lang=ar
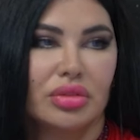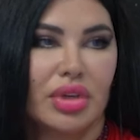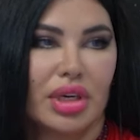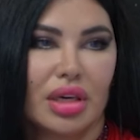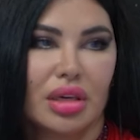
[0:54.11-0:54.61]

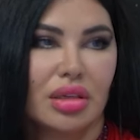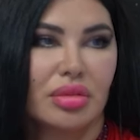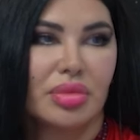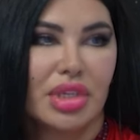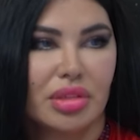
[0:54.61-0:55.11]
فوالا
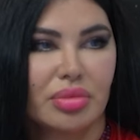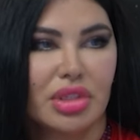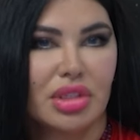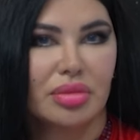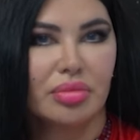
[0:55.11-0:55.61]
بديت
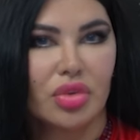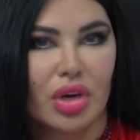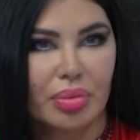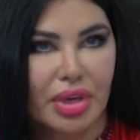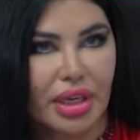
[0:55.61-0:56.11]
من تم
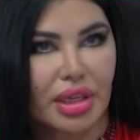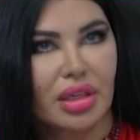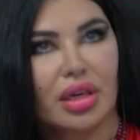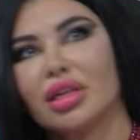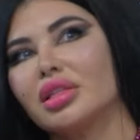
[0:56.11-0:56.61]

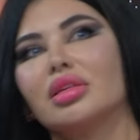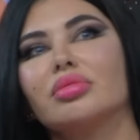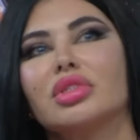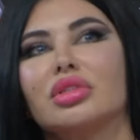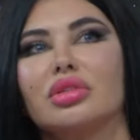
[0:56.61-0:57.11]
ابخي
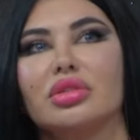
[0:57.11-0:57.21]
قدمت